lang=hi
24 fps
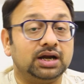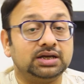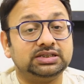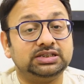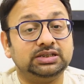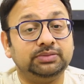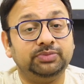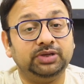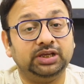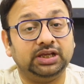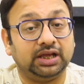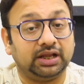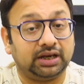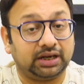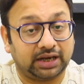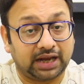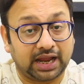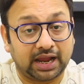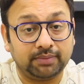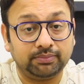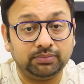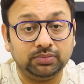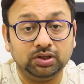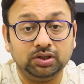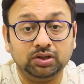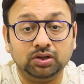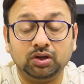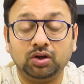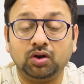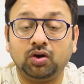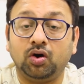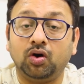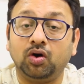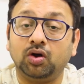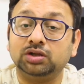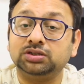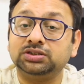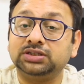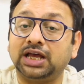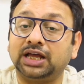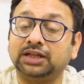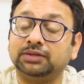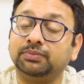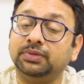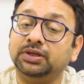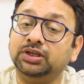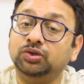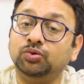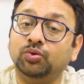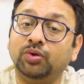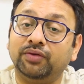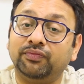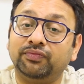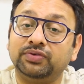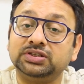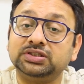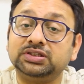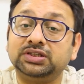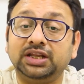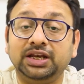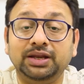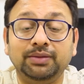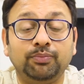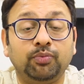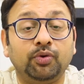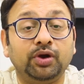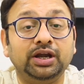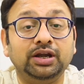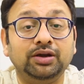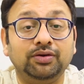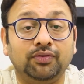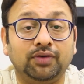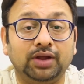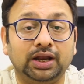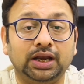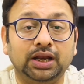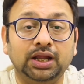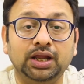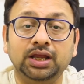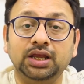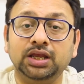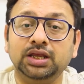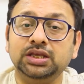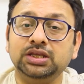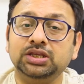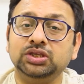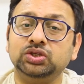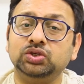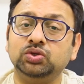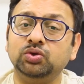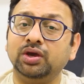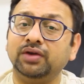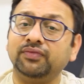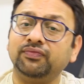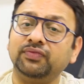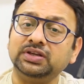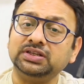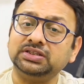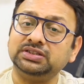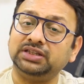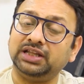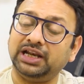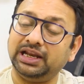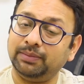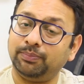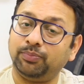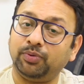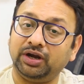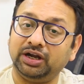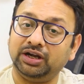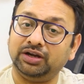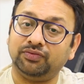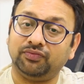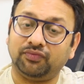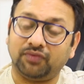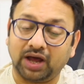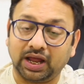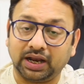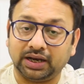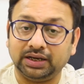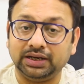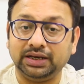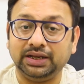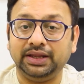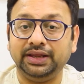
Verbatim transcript: 8GB का रैम और साथ में यू एफ एस थ्री पॉइंट वन यू एफ एस थ्री पॉइंट वन